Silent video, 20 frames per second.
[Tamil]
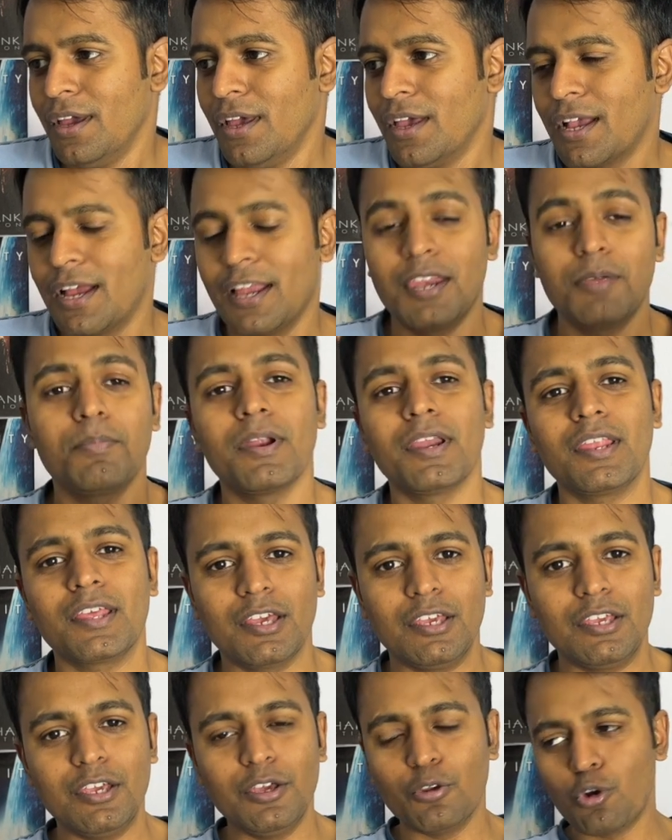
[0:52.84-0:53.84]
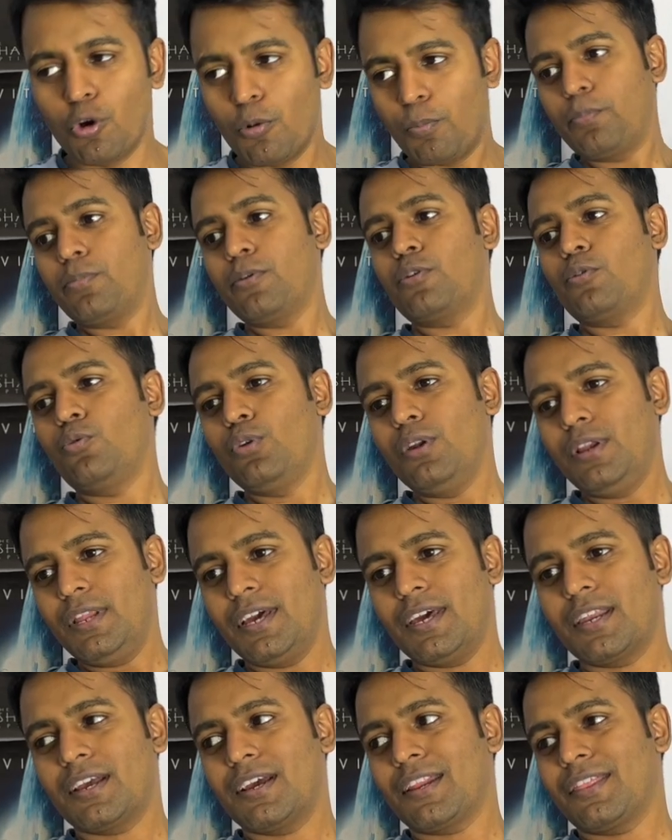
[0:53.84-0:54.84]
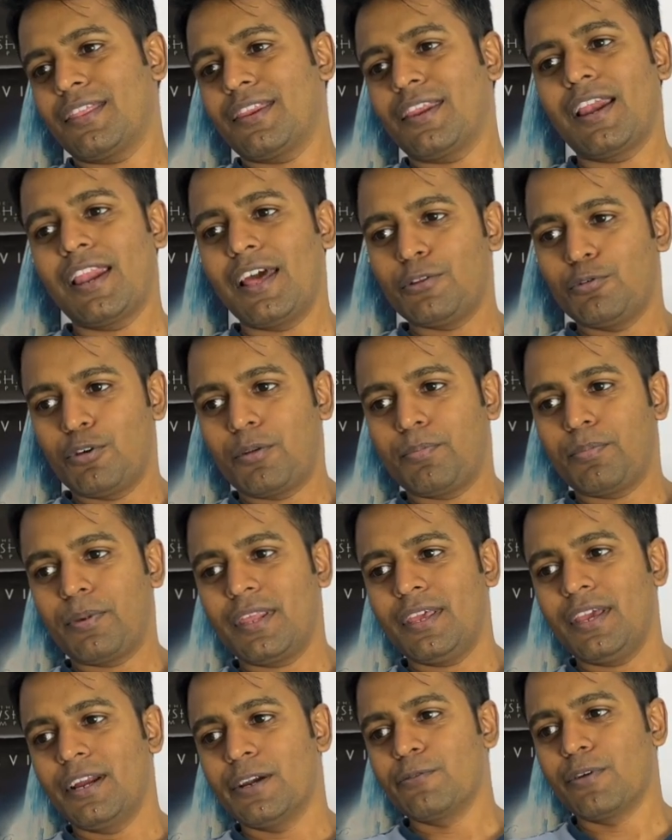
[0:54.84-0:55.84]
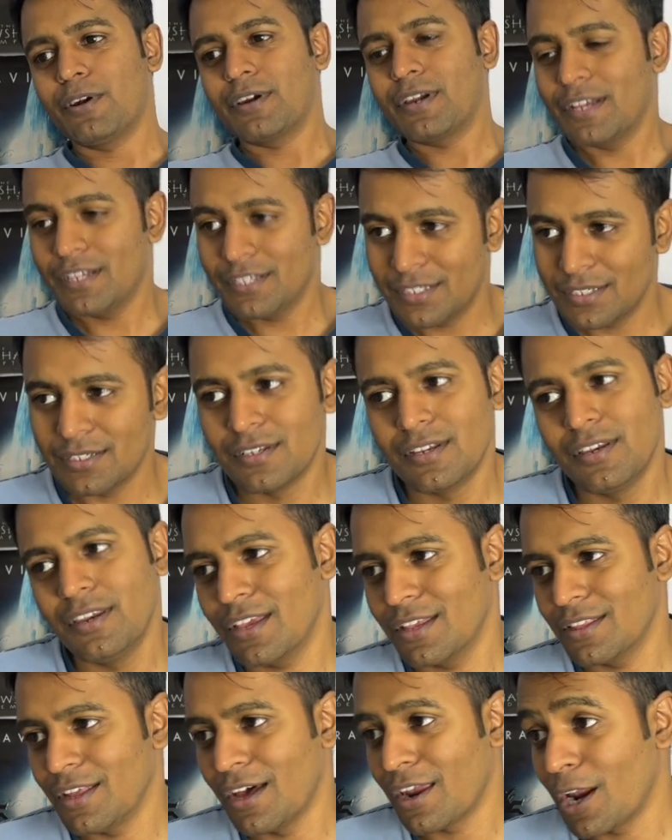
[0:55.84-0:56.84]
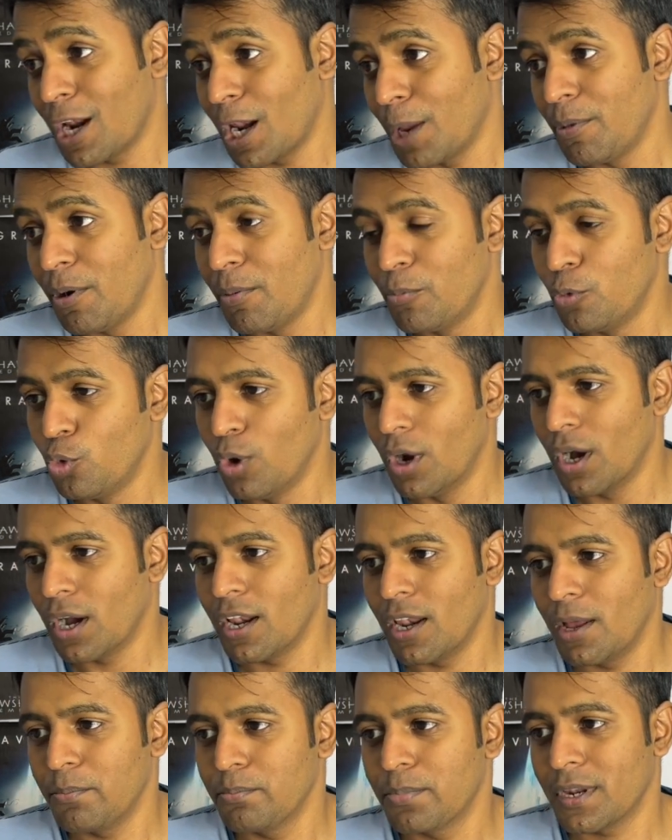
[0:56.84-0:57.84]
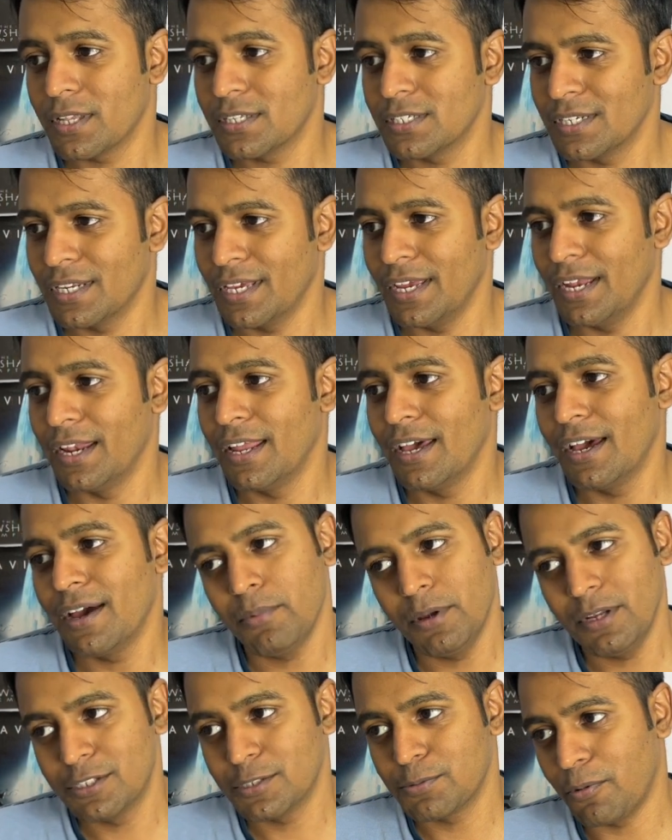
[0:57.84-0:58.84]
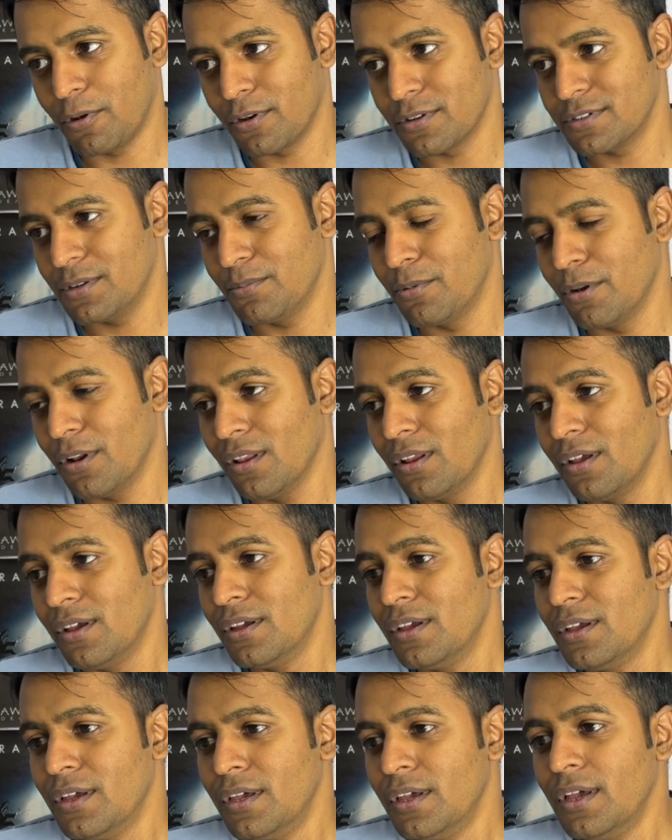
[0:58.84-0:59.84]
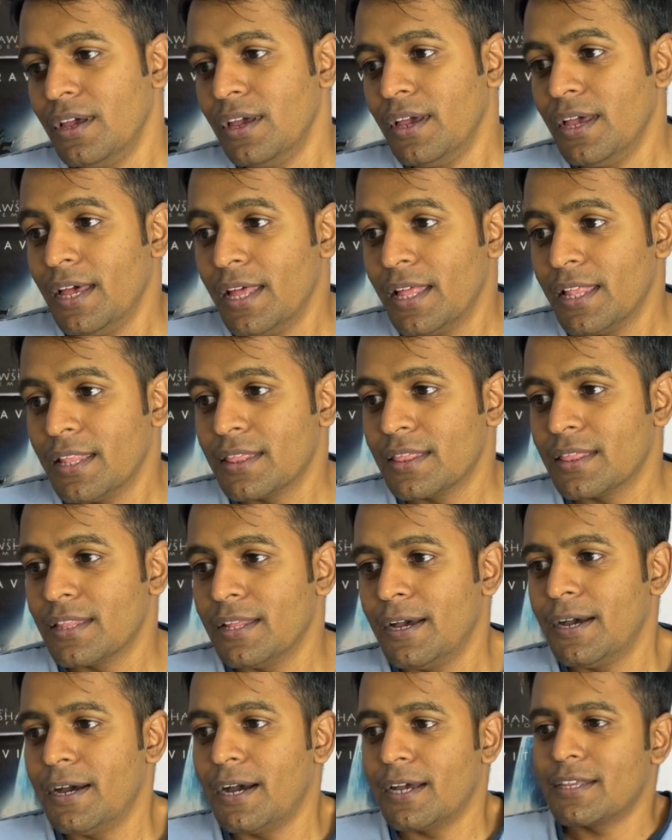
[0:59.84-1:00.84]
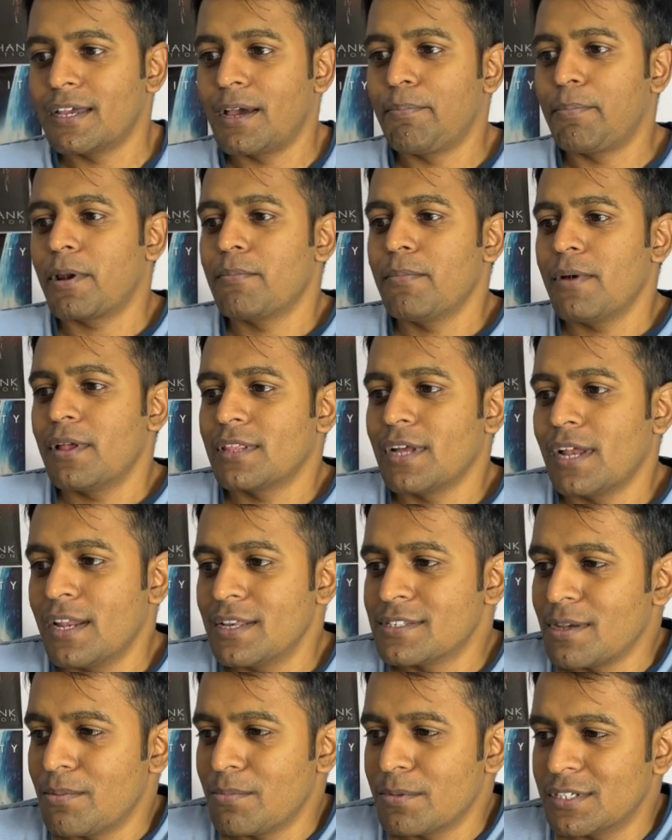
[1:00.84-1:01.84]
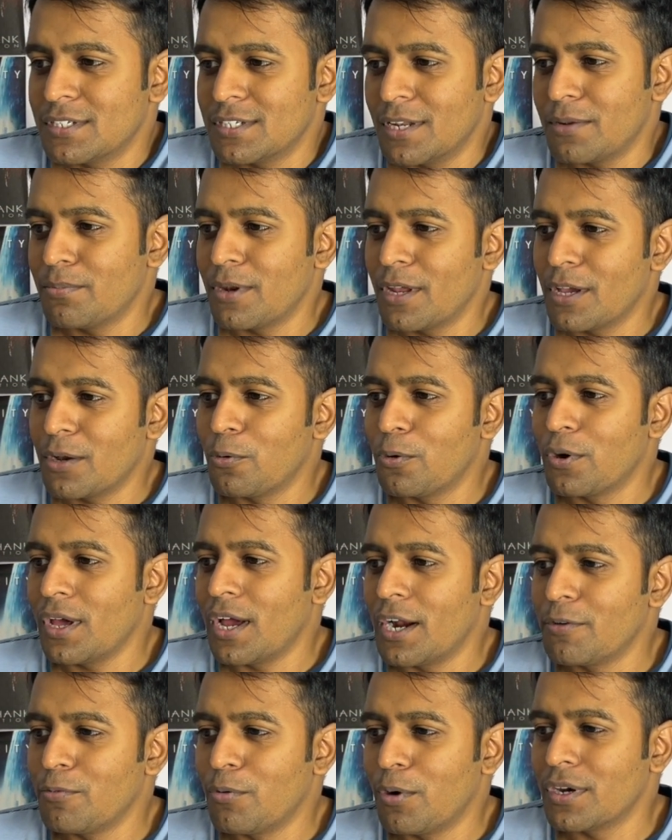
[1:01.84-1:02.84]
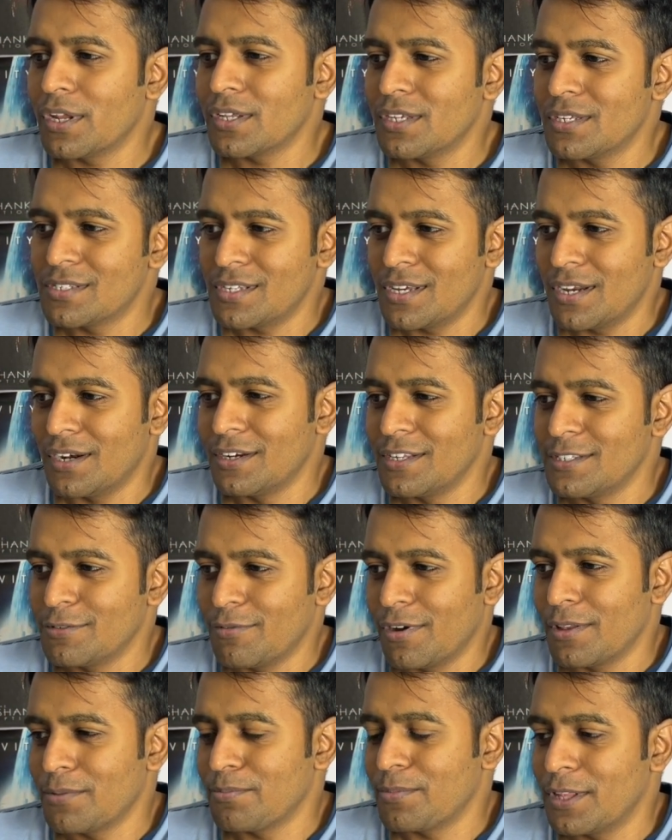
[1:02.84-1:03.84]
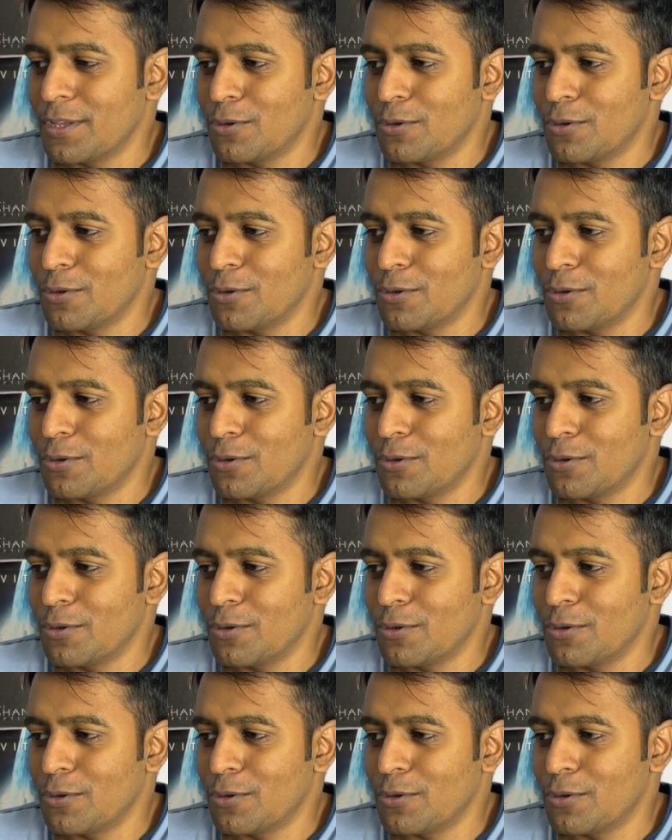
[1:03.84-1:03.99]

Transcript: கண்டிப்பாக நீங்கள் யூரோப்புக்குள்ளேயே இருக்கிறதுனால அது ஒரு பெரிய அட்வான்டேஜ் நீங்கள் தாராளமாக மூவ் ஆகலாம் பிரச்சனை இல்லை இட்ஸ் பாசிபிள் அதுக்கப்புறமா தலை செமஸ்டர் பிரேக்கோட அட்வான்டேஜஸ் அண்ட் டிஸ்அட்வான்டேஜ் பற்றி